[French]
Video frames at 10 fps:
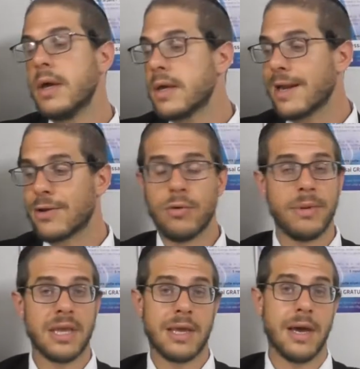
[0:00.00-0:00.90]
quelques
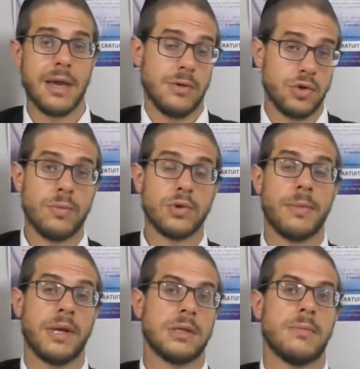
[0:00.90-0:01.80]
mètres carrés. Supposons
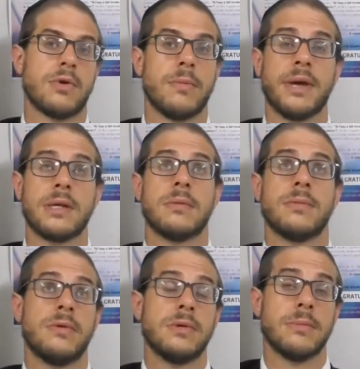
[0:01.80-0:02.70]
par exemple que par exemple,
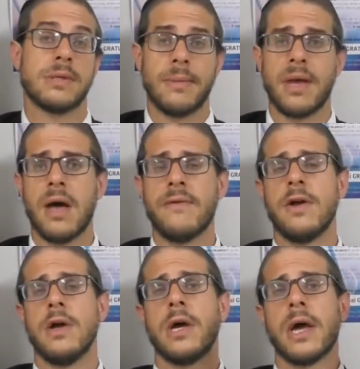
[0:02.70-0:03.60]
il va lui dire, bah, c'est pas grave,
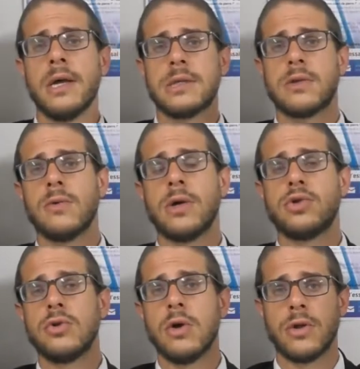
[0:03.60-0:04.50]
reste toi,
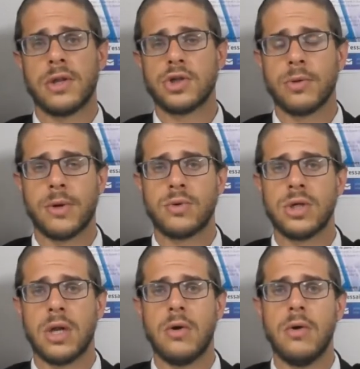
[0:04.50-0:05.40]
tu dors dans ta chambre à
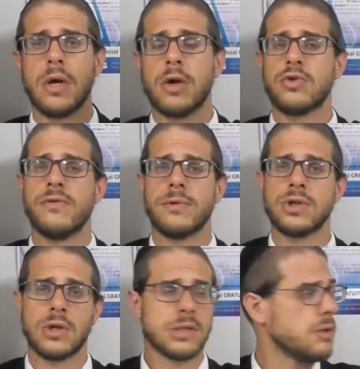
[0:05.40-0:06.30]
coucher là-haut, et quand tu veux
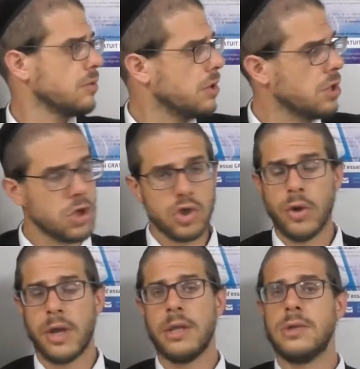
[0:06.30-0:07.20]
manger dans le salon, je
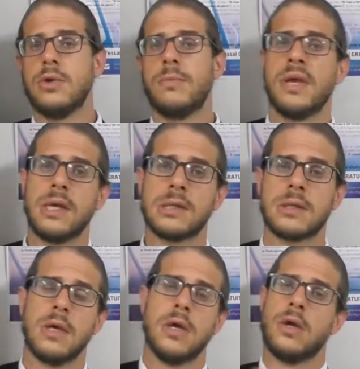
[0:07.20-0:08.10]
t'organise une
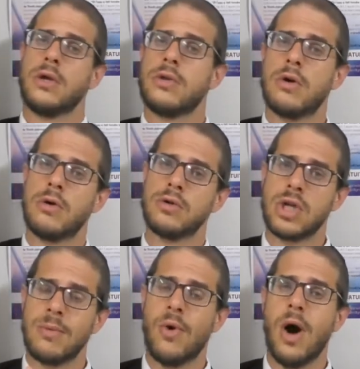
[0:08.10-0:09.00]
pièce de
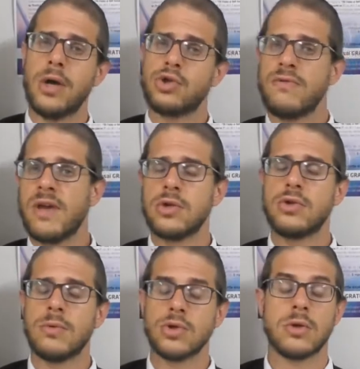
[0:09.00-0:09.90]
chez moi, et tu viens et
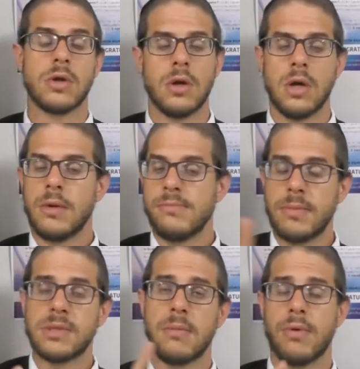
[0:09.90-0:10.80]
tu manges dedans.
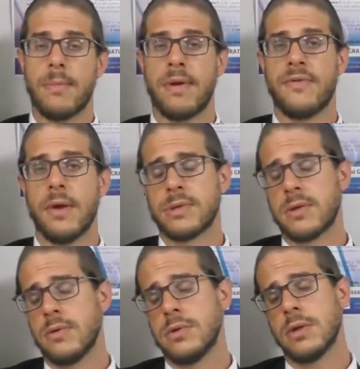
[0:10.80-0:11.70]
Même ça, il pourra pas le faire, parce
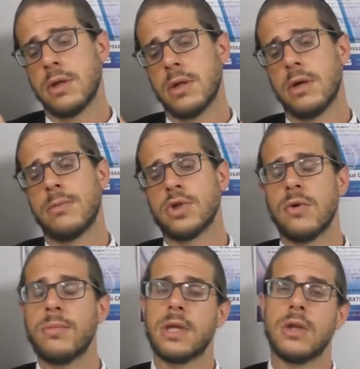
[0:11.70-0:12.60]
qu'il va lui dire, non, non, moi je
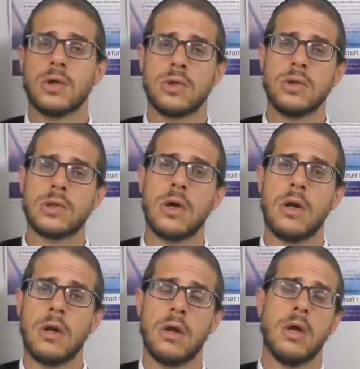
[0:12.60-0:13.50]
vais habiter dans une
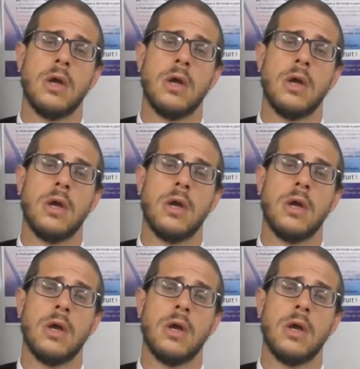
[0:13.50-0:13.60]
seule,